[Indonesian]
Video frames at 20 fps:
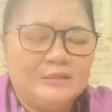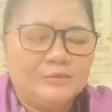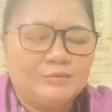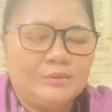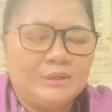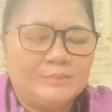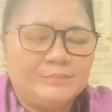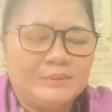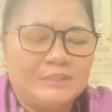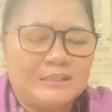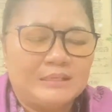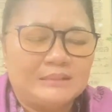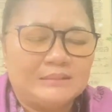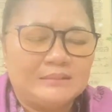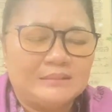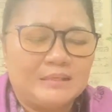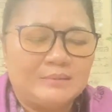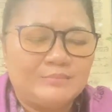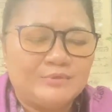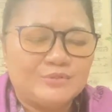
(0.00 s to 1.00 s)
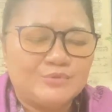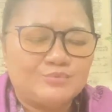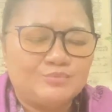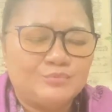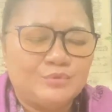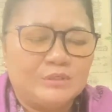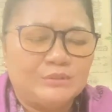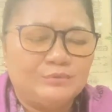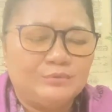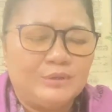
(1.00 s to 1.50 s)
Tuhan berkati kami
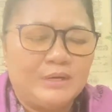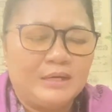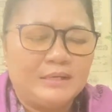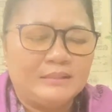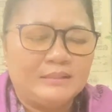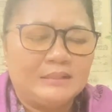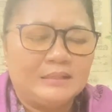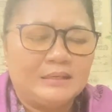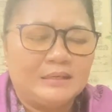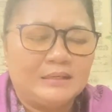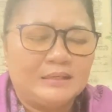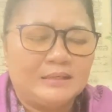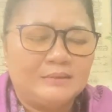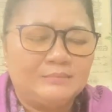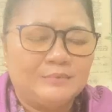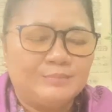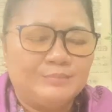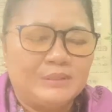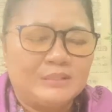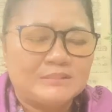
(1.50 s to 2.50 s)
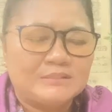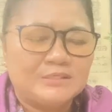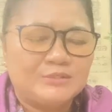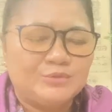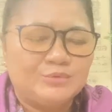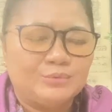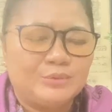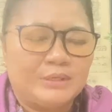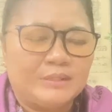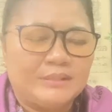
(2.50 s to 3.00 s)
semua Tuhan yang akan membaca
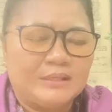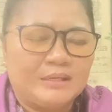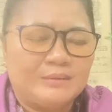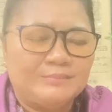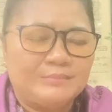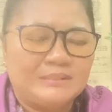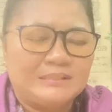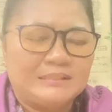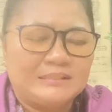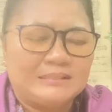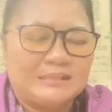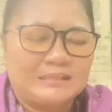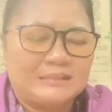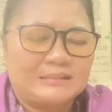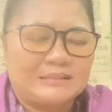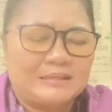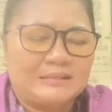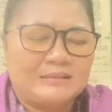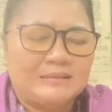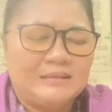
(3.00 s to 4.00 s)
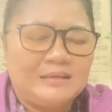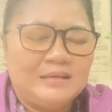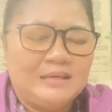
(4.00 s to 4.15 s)
juga yang mendengarkan.